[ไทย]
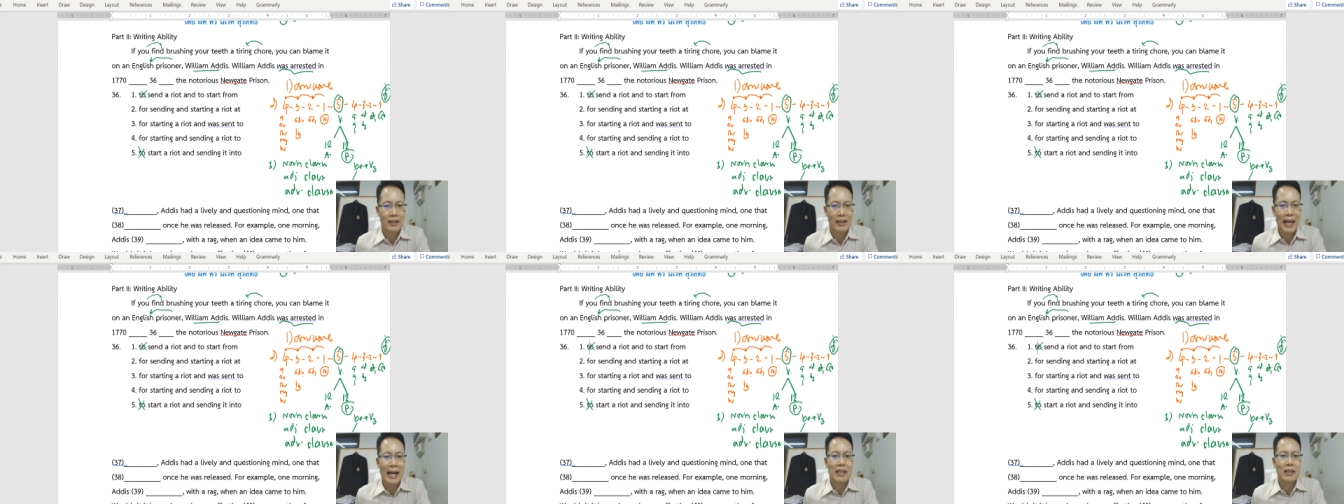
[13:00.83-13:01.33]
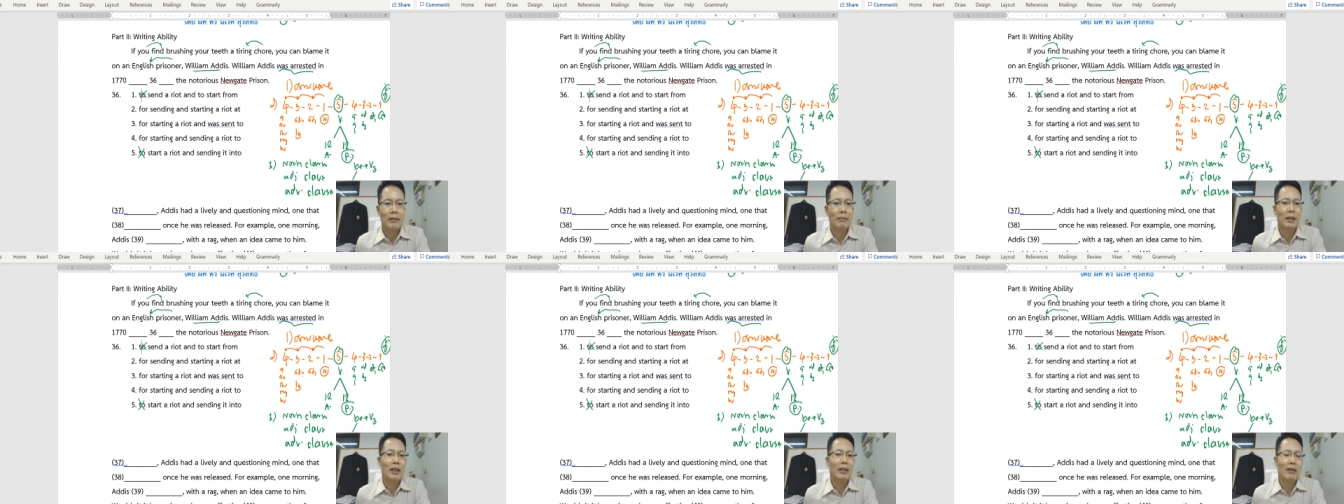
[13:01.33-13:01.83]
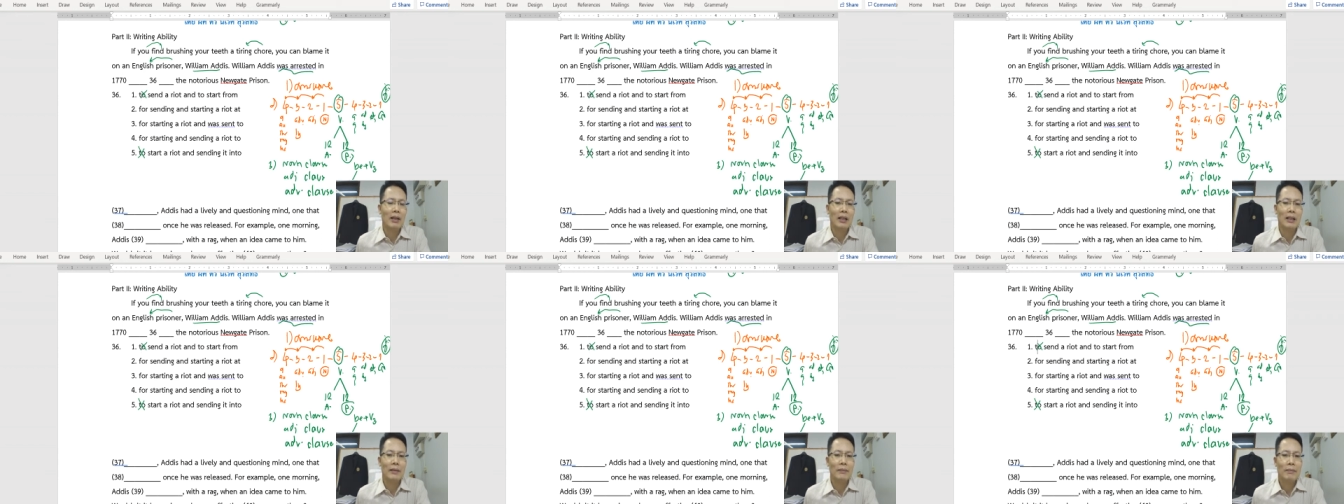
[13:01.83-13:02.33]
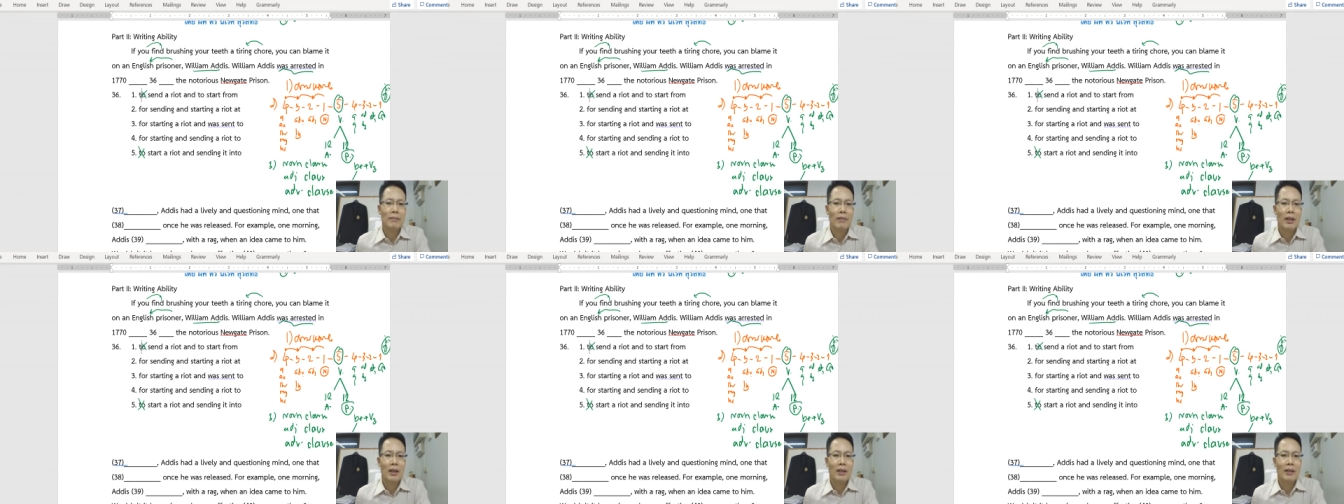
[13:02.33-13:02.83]
อ t ไม่เห็นเข้ากันเลย
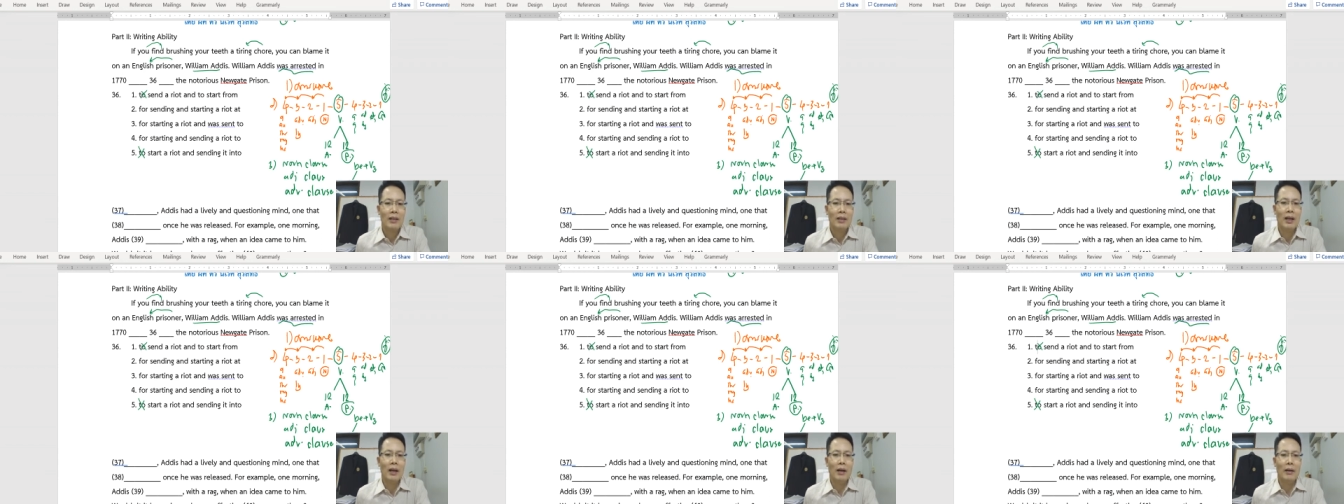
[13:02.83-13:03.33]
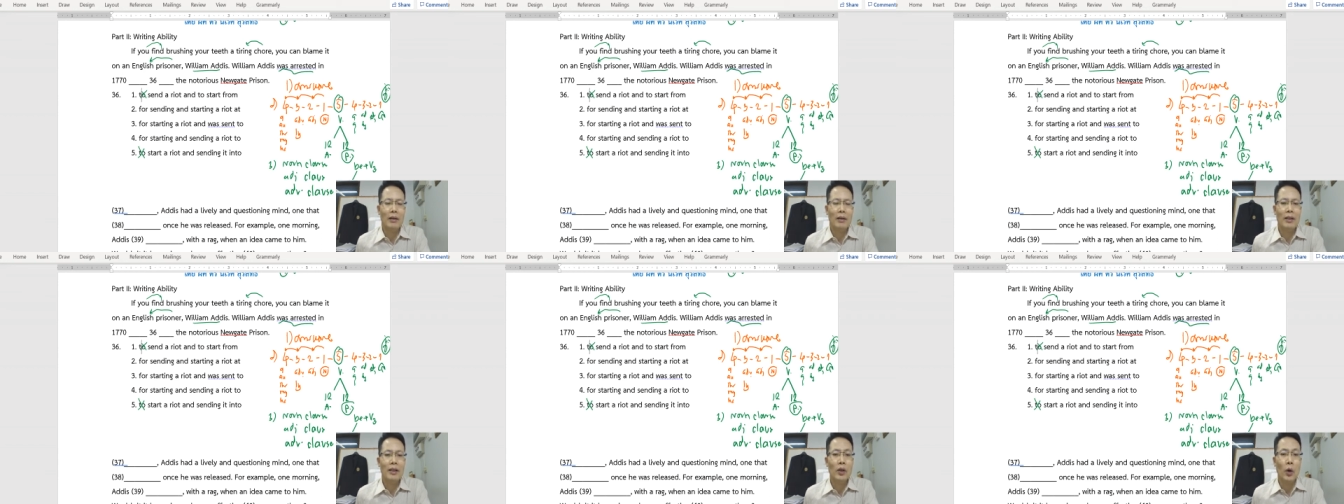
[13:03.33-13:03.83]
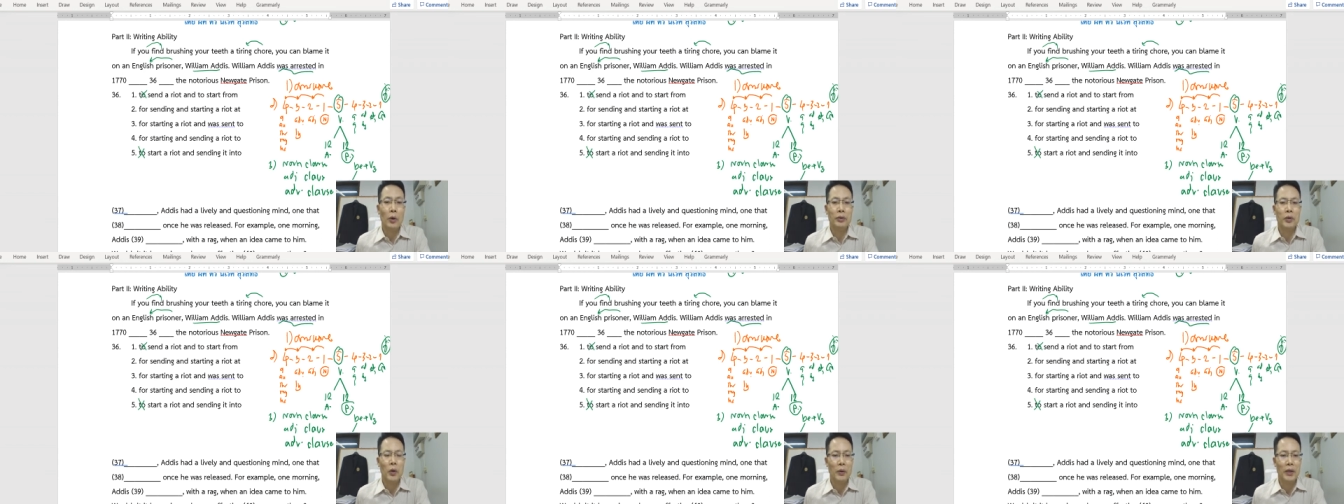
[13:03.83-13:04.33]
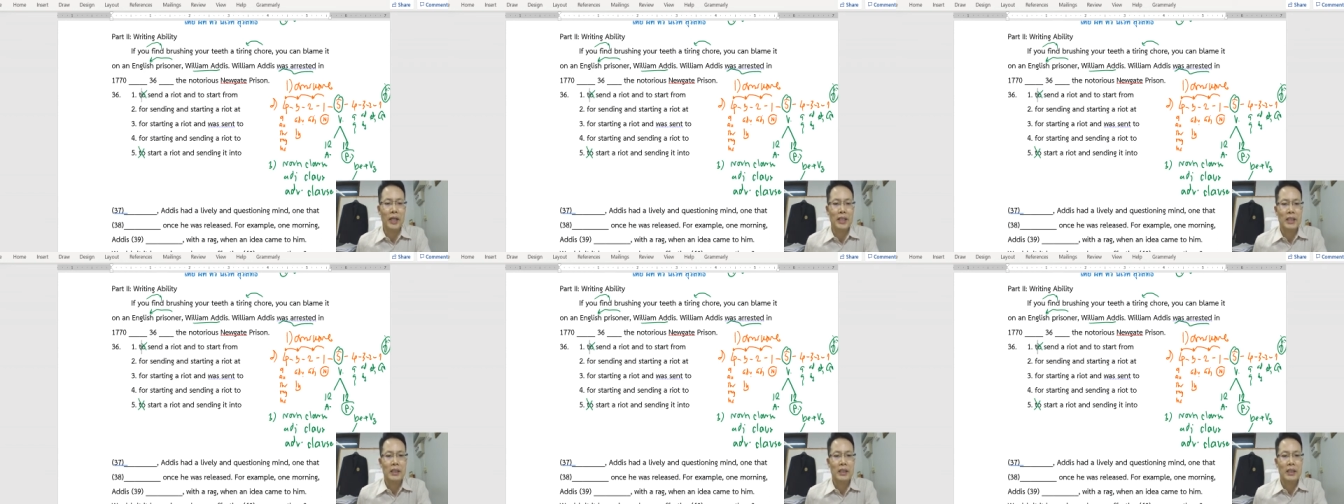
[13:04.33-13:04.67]
the notorious